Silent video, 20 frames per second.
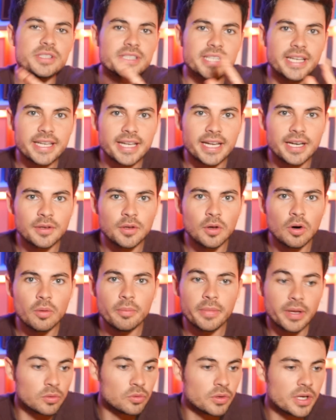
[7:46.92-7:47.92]
ne sais quel nom,
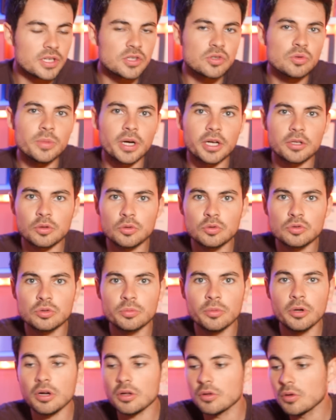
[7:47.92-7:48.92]
mais en tout cas sous-marque de
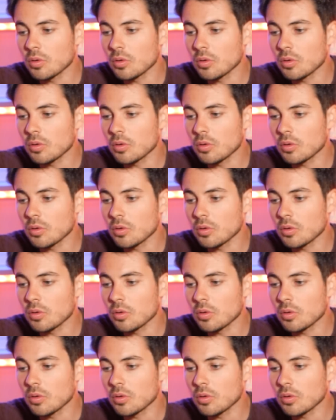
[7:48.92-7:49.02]
youtubeur,